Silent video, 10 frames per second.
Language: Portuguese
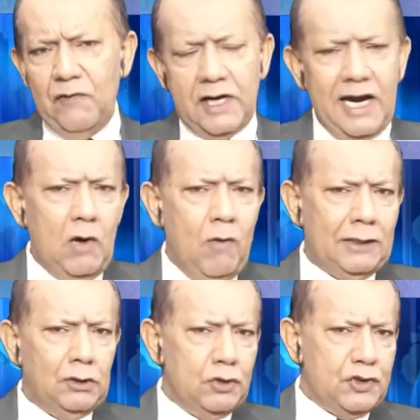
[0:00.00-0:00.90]
fica a
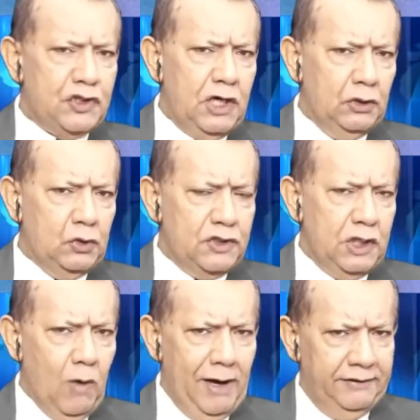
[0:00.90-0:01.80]

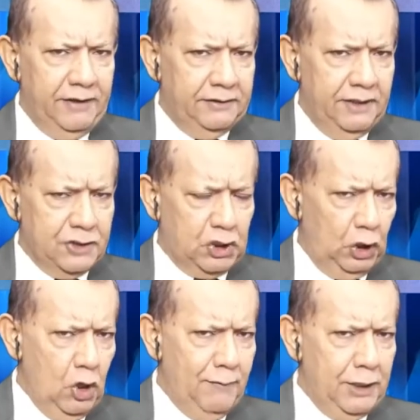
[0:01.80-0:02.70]
443
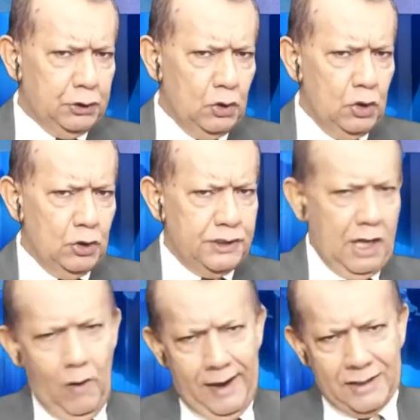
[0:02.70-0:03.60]
quilômetros
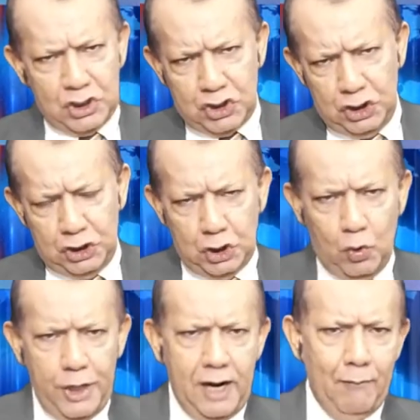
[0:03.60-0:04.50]
a oeste de
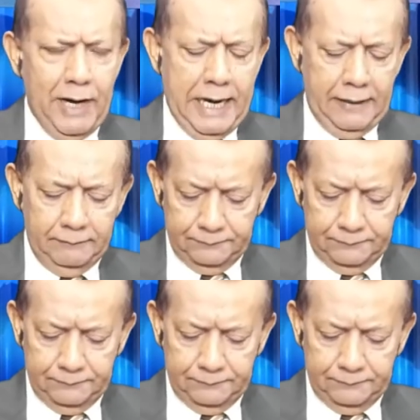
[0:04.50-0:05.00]
Cuiabá.